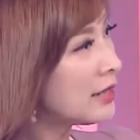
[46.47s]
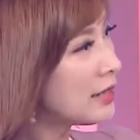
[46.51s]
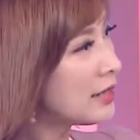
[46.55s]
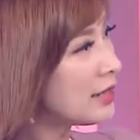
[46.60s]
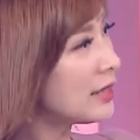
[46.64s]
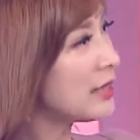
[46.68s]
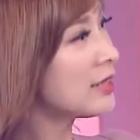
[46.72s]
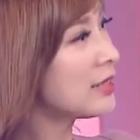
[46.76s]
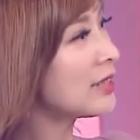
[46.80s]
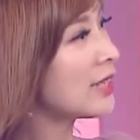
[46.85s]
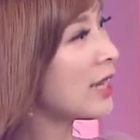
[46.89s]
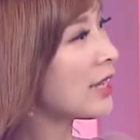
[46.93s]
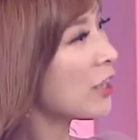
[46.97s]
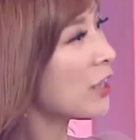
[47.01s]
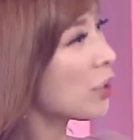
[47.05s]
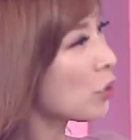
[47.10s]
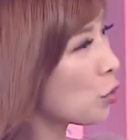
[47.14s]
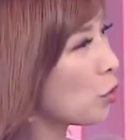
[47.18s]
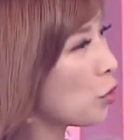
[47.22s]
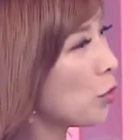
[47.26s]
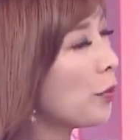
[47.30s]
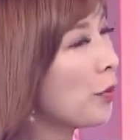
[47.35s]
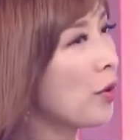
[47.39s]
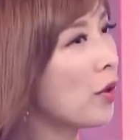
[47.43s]
接下来要
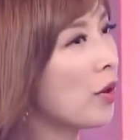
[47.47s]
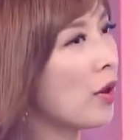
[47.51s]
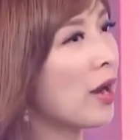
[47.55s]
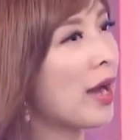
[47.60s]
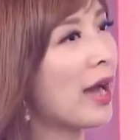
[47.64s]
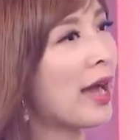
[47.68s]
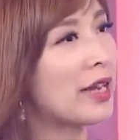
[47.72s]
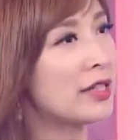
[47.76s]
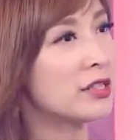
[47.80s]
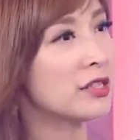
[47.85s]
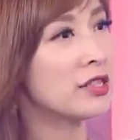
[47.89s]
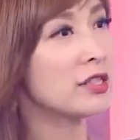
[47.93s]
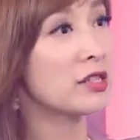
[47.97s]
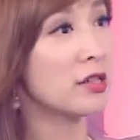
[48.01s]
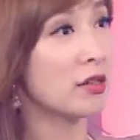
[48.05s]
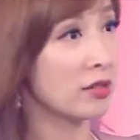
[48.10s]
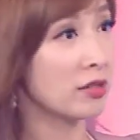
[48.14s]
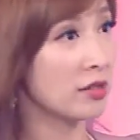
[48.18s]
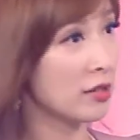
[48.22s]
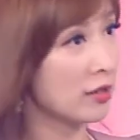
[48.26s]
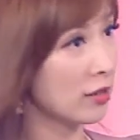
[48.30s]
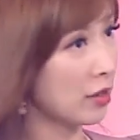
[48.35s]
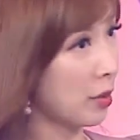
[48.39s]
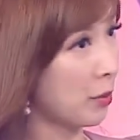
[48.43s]
突破还是小
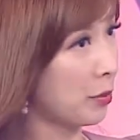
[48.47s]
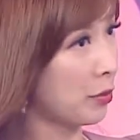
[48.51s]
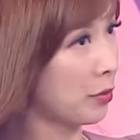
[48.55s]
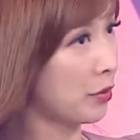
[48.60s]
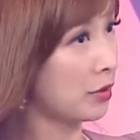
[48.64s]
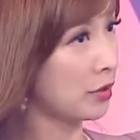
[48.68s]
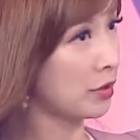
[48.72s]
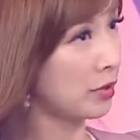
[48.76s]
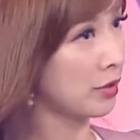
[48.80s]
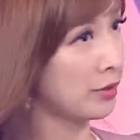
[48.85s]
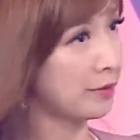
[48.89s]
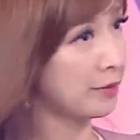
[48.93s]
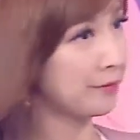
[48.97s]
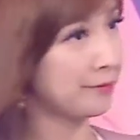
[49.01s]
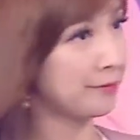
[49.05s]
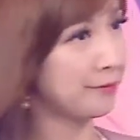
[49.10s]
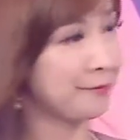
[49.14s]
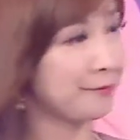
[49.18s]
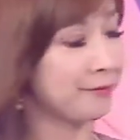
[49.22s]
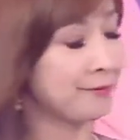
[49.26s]
心跌破呢？